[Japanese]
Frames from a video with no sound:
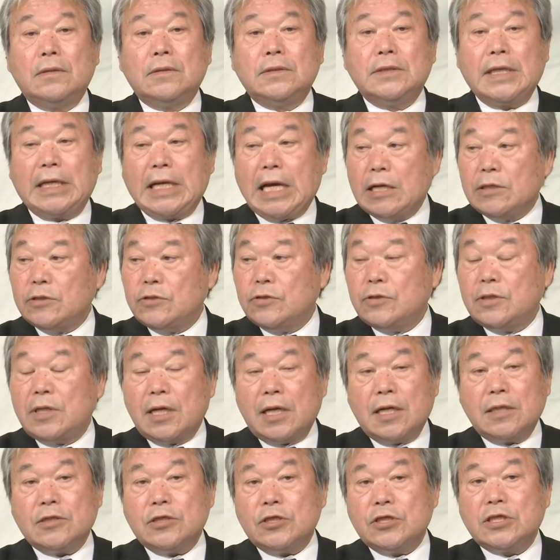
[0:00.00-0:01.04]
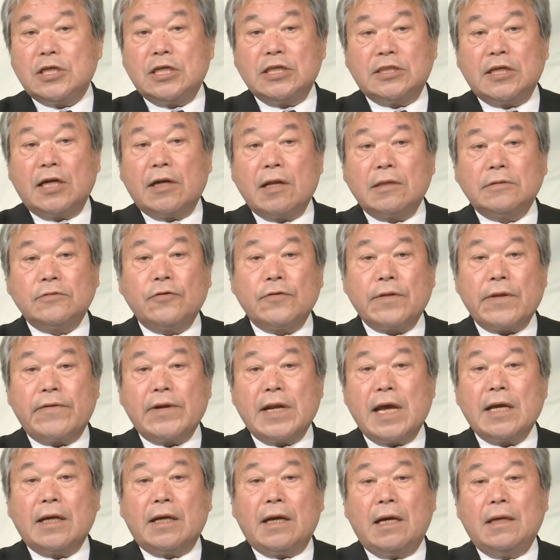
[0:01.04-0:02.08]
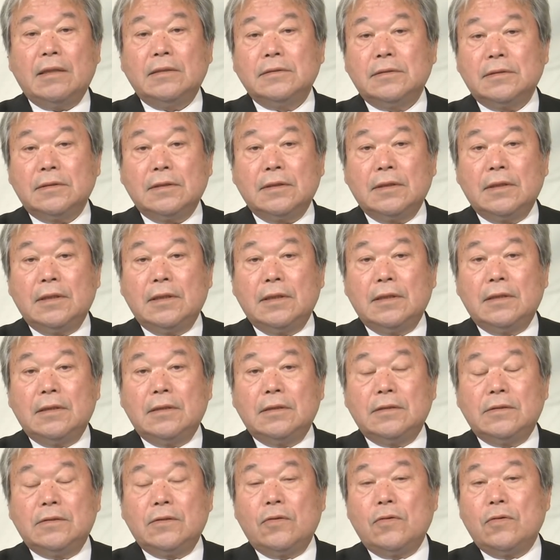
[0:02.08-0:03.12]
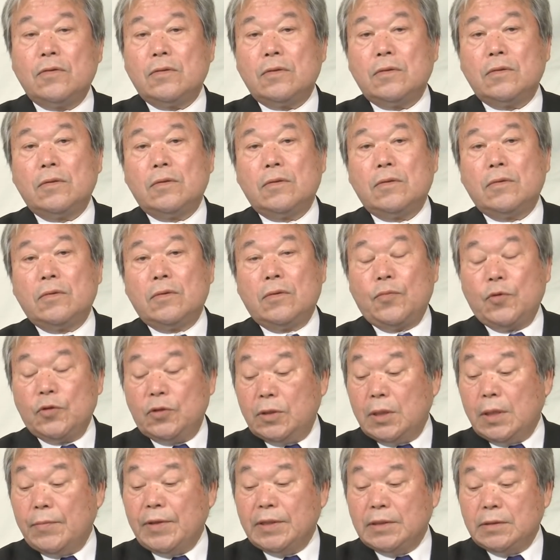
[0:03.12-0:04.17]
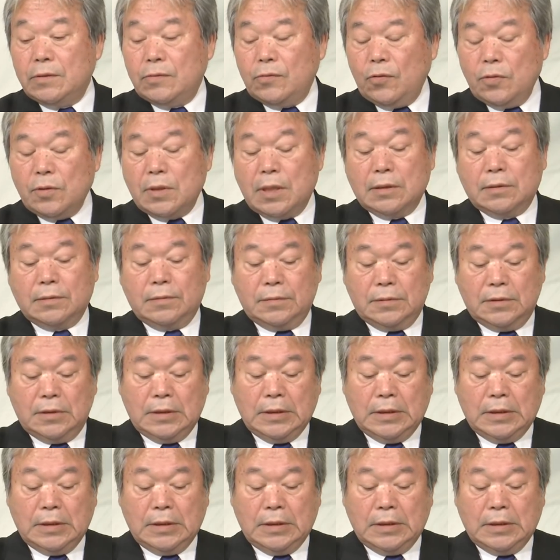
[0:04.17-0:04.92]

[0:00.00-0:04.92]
世界中から認識されるのではないかそう思っています。とにかく、